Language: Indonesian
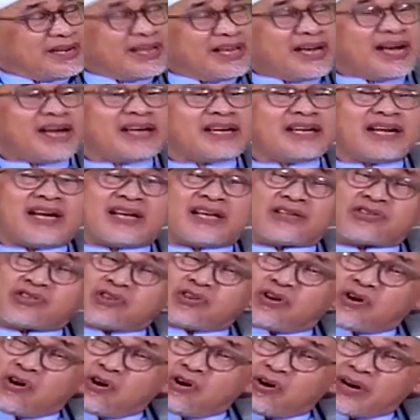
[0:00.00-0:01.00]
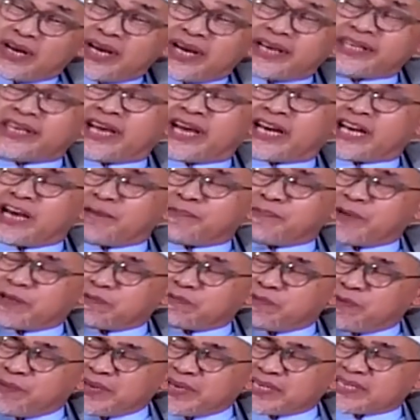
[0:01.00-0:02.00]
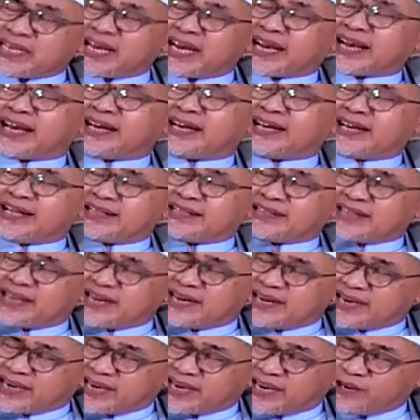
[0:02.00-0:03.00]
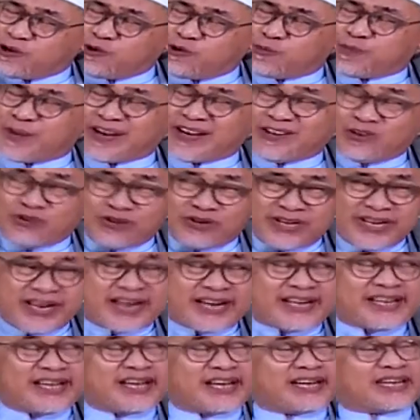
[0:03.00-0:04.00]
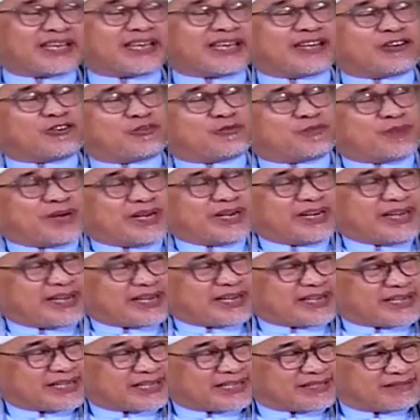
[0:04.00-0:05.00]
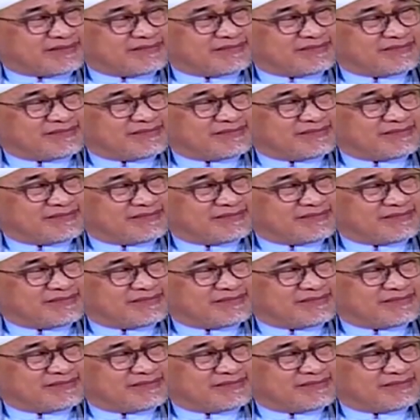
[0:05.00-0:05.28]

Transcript: Dia adalah seorang yang dapat memisahkan antara kehidupan dunia dengan kehidupan akhirat.